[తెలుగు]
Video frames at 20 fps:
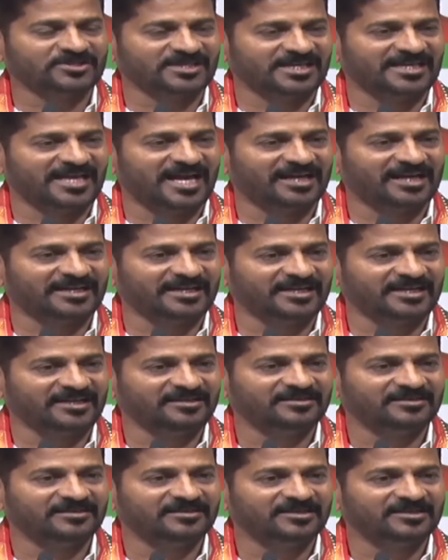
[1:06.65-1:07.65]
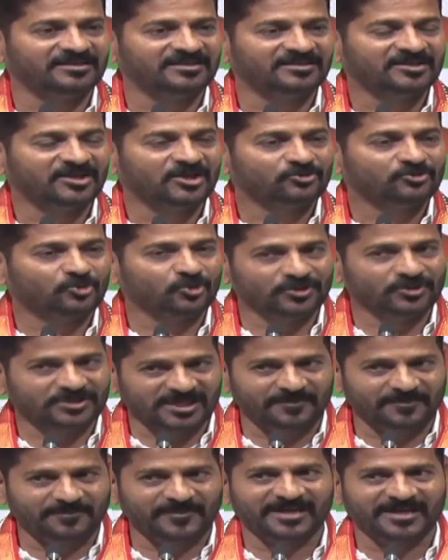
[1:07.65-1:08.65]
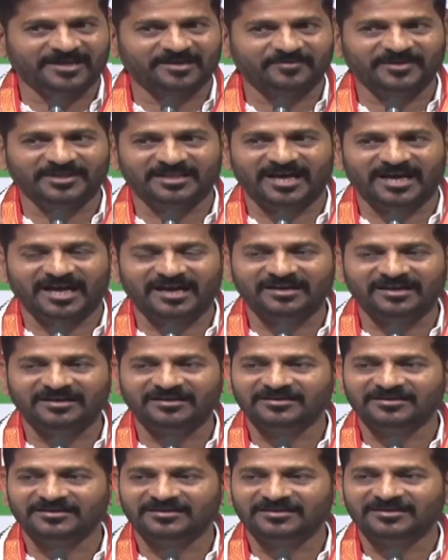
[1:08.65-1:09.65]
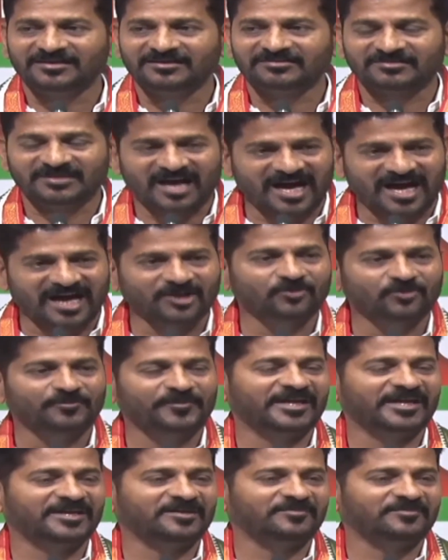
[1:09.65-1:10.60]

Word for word: కాంగ్రెస్ మాత్రం టికెట్లపై హామీ ఇవ్వడం లేదని సమాచారం